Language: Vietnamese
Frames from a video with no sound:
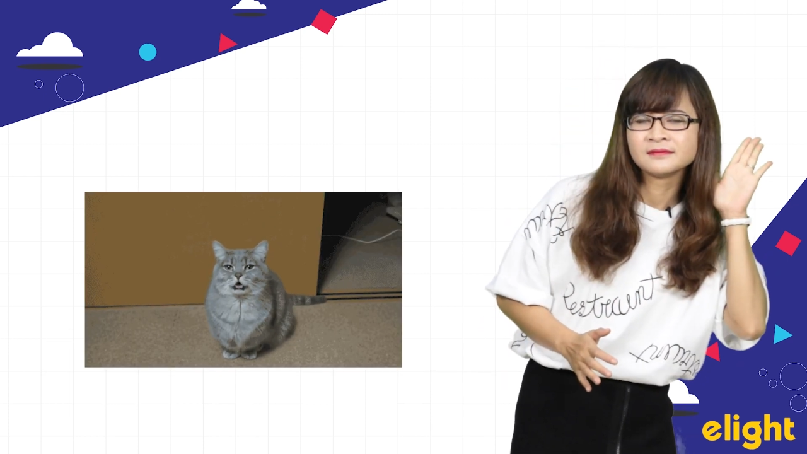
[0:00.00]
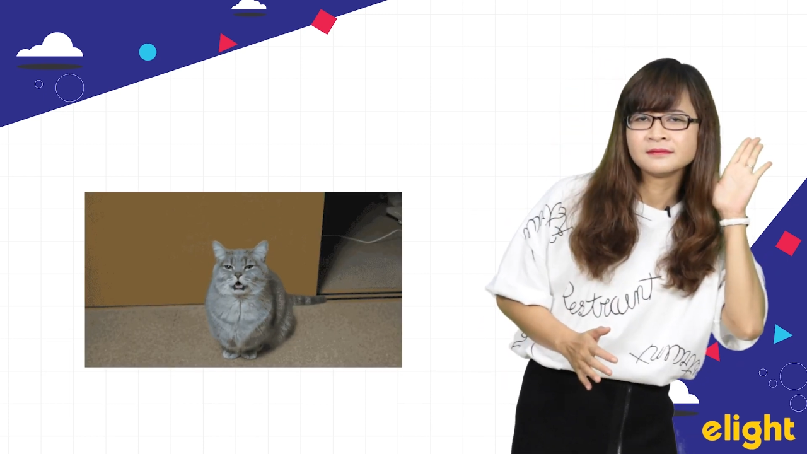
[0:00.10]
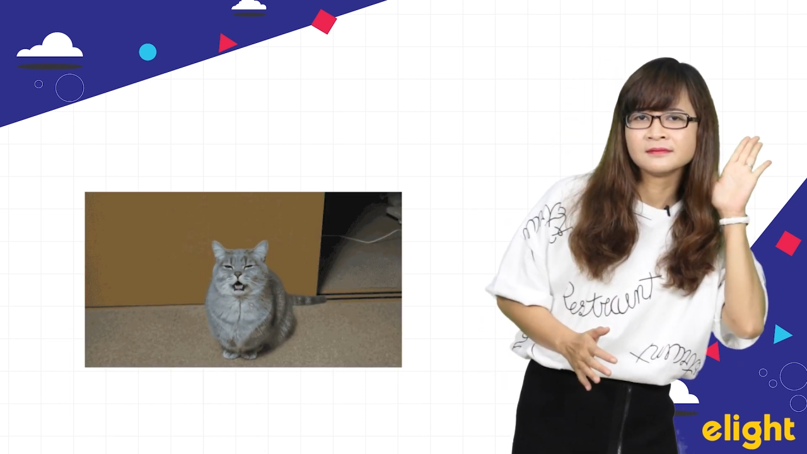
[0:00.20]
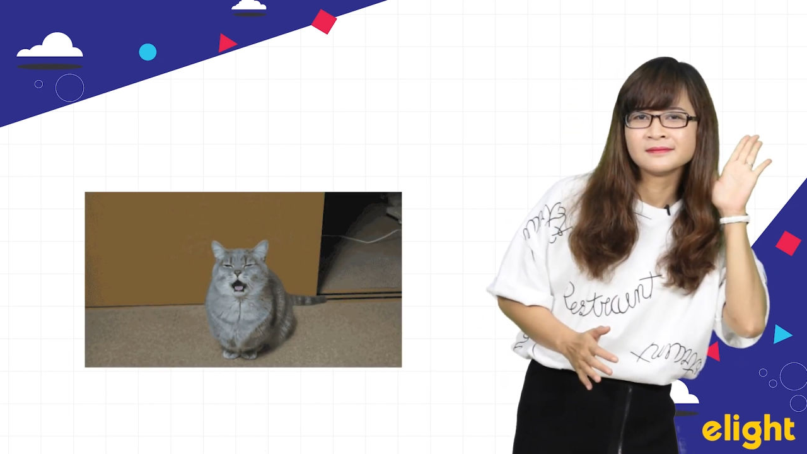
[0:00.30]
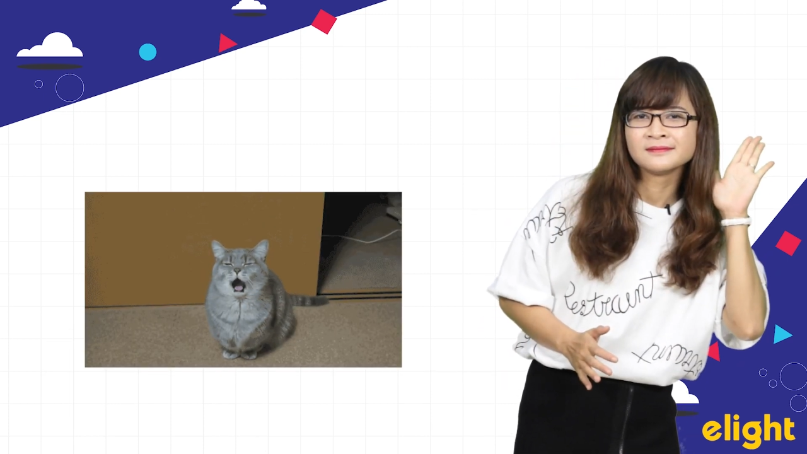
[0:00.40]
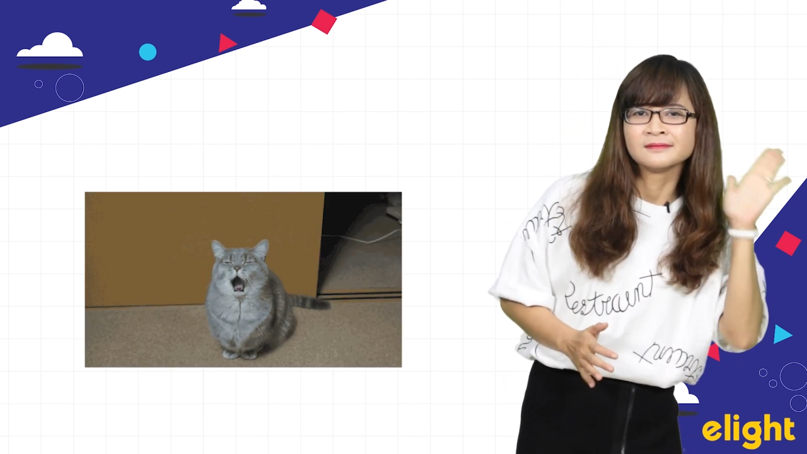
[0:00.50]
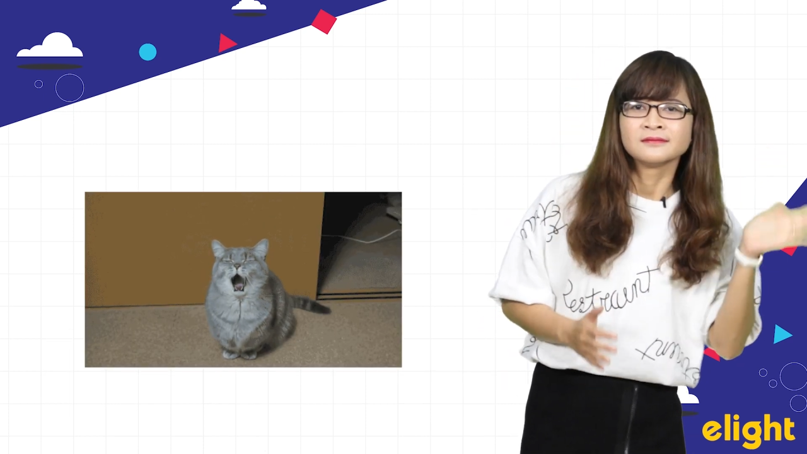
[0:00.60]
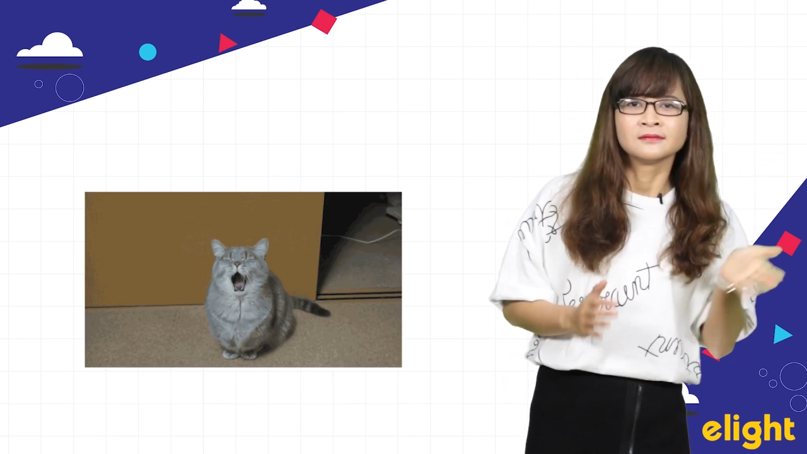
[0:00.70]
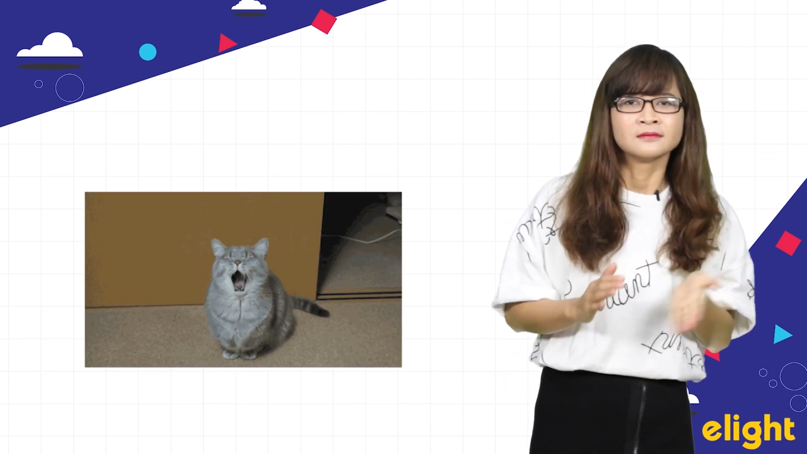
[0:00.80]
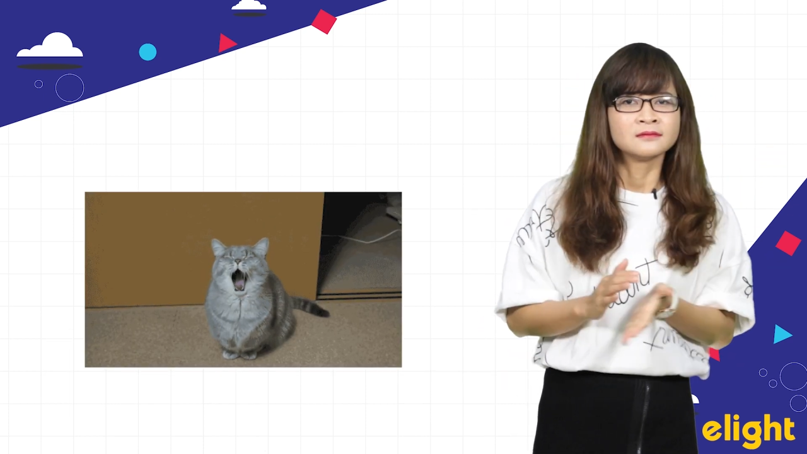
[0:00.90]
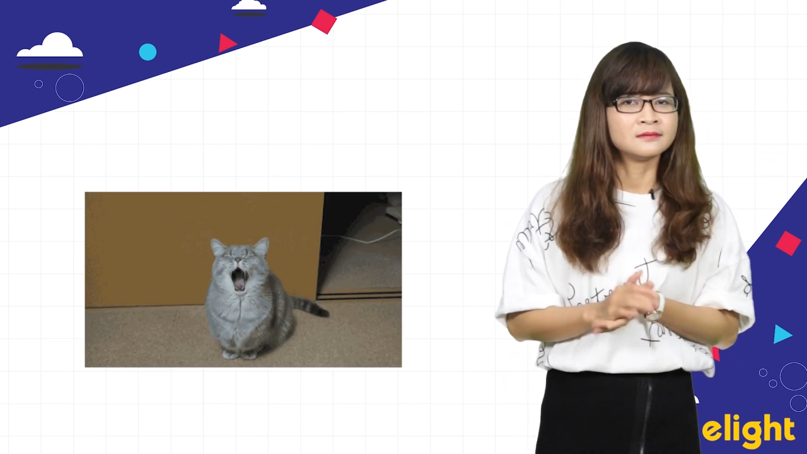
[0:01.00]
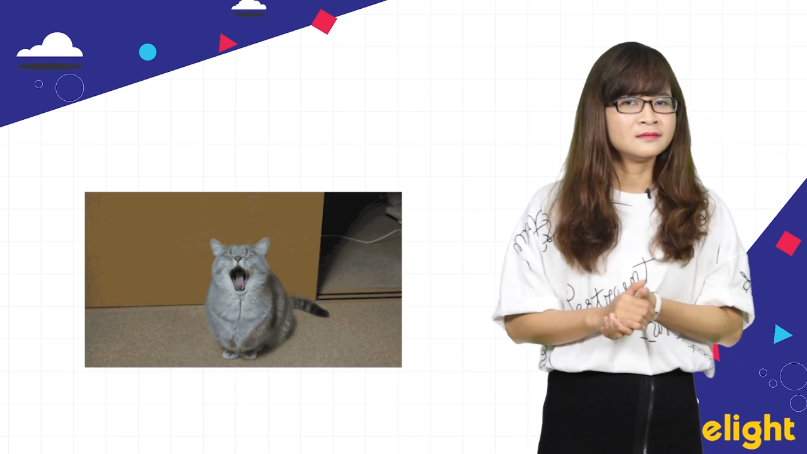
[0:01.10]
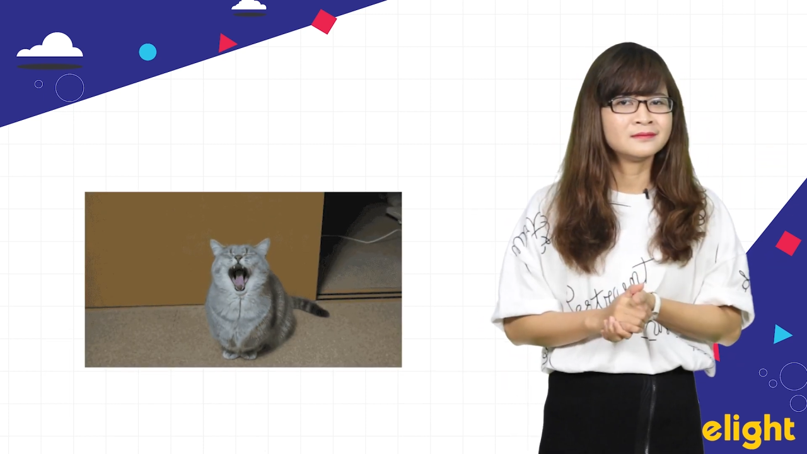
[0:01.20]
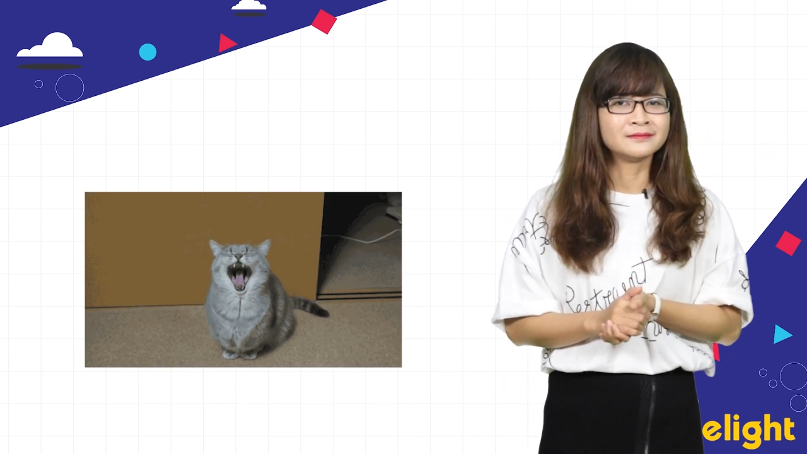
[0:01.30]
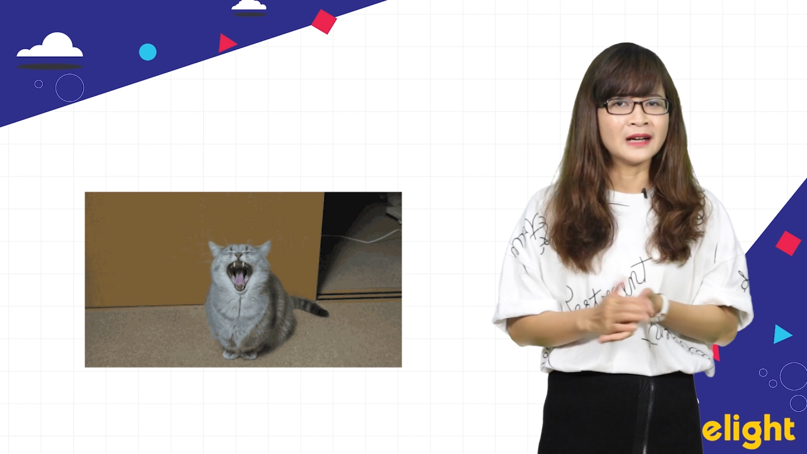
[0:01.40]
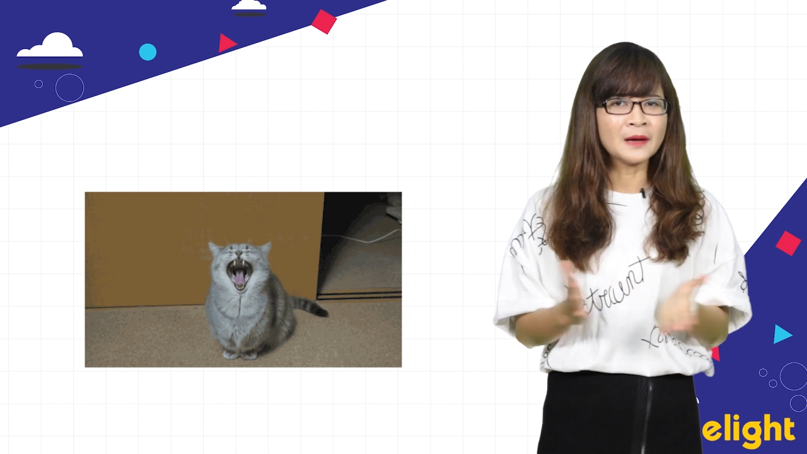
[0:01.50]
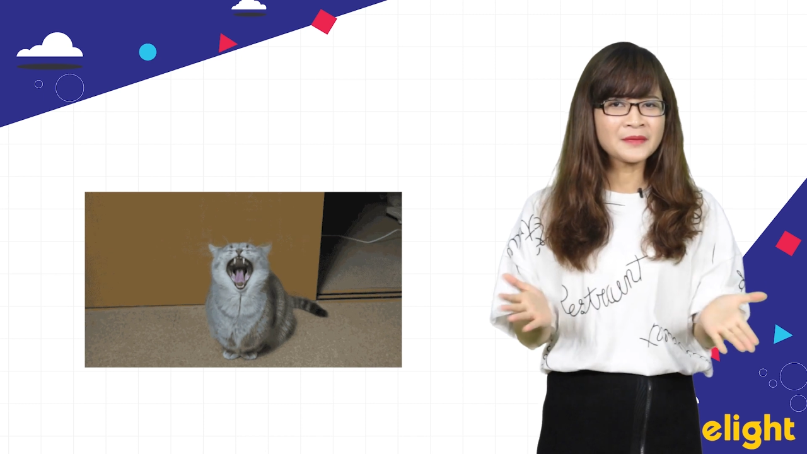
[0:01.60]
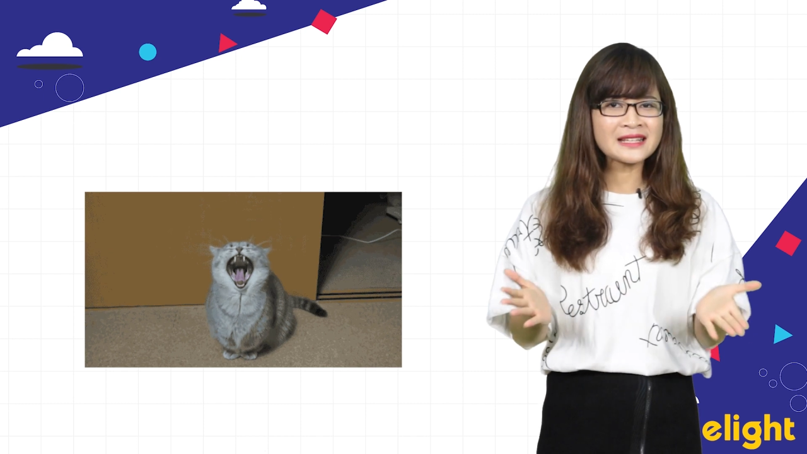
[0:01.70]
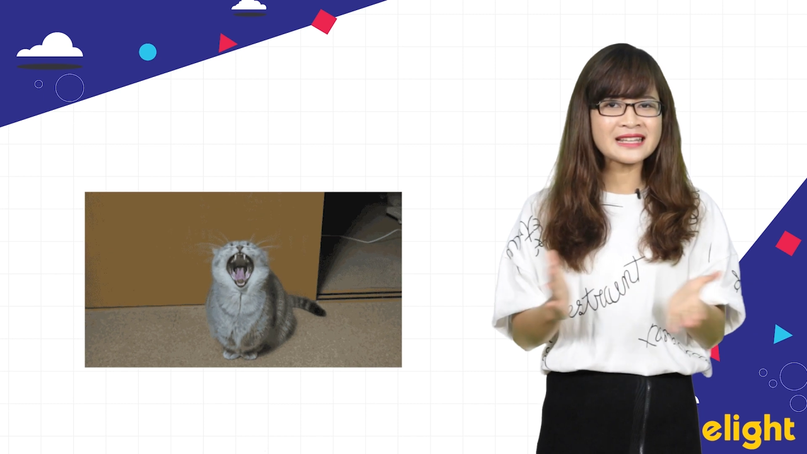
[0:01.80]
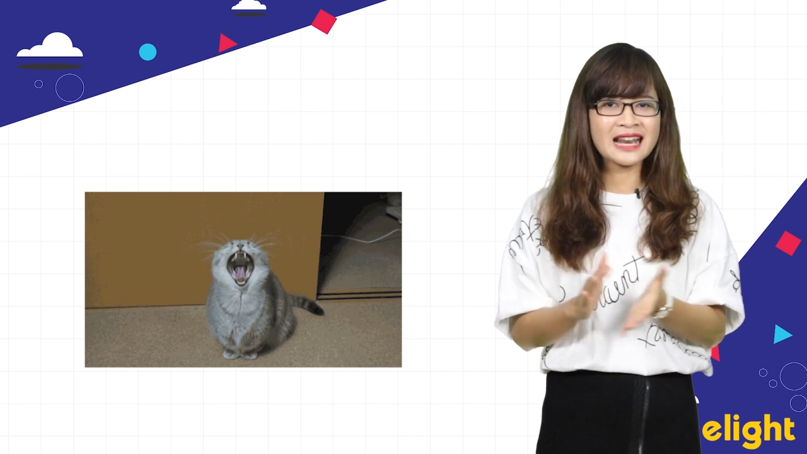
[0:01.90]
Uhm, âm
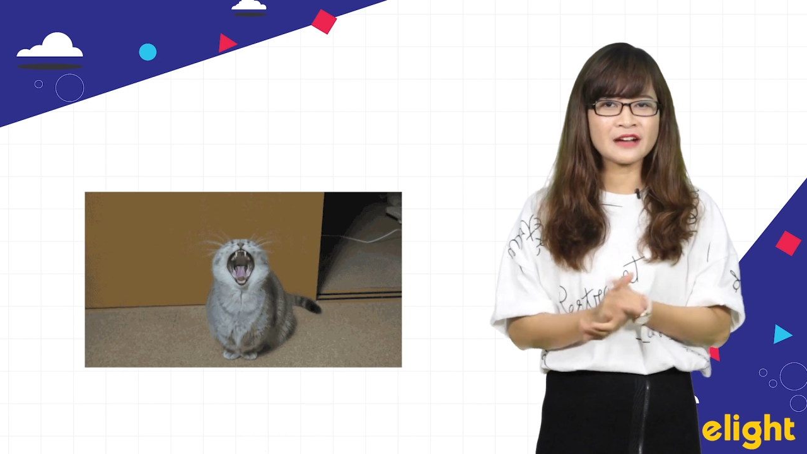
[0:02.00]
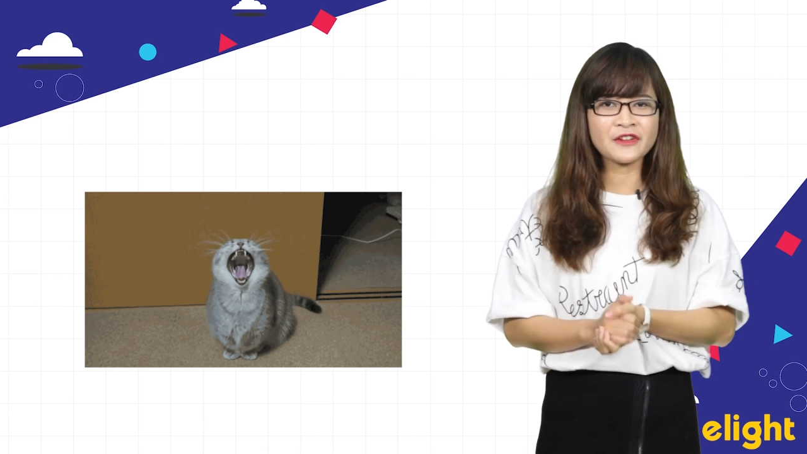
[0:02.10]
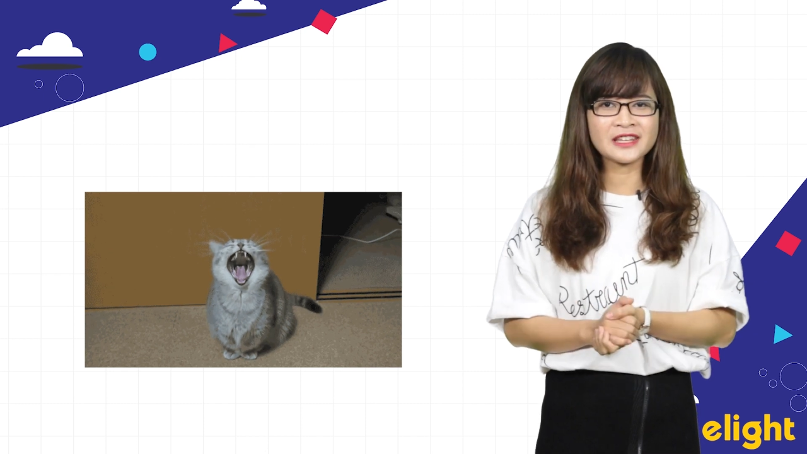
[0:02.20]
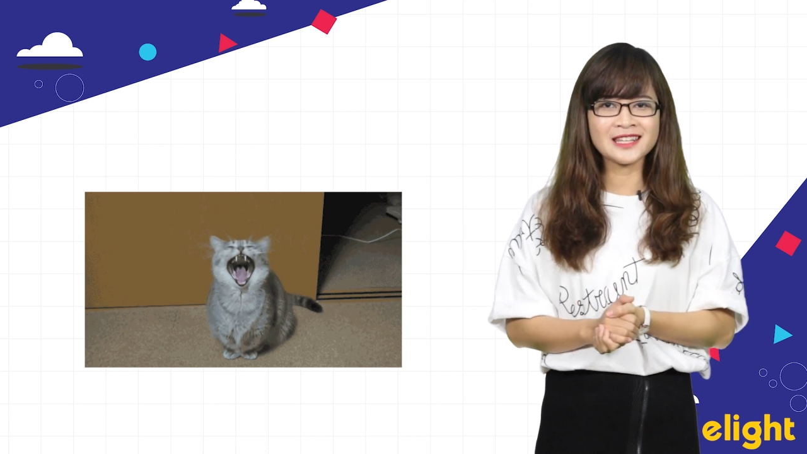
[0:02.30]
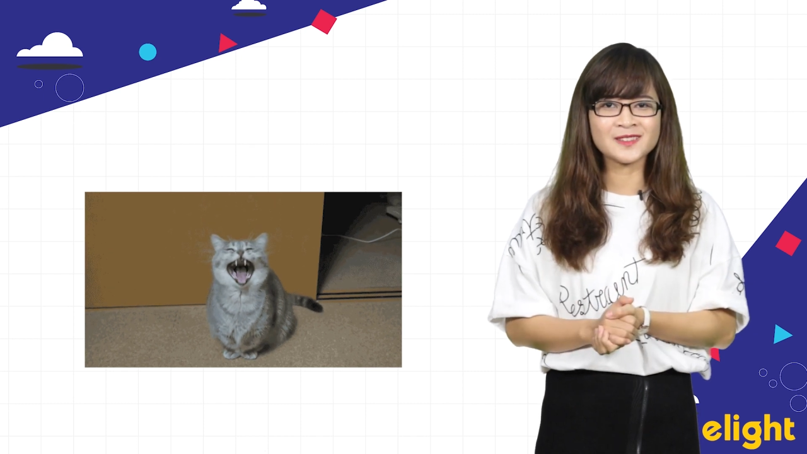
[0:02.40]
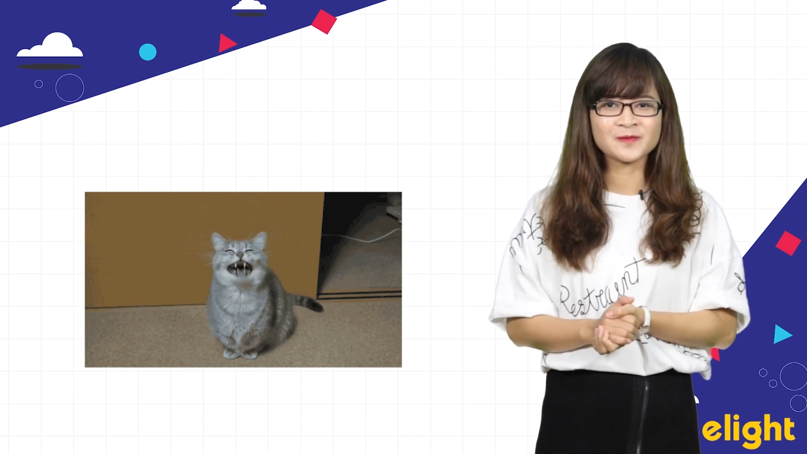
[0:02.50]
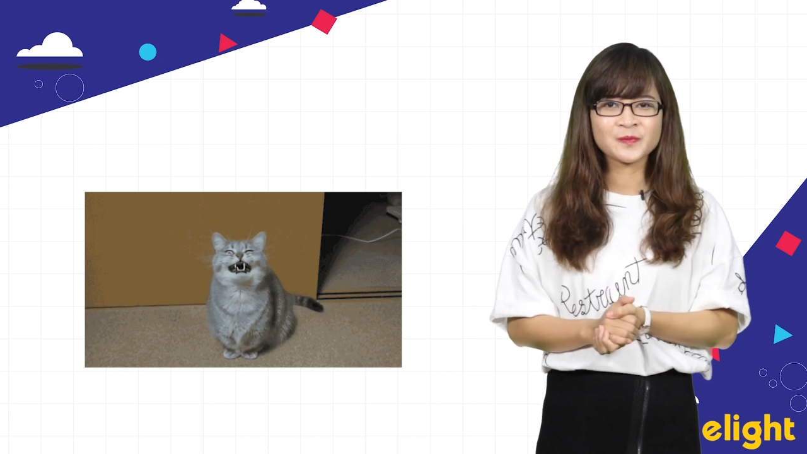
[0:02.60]
thanh gì lạ vậy nhỉ?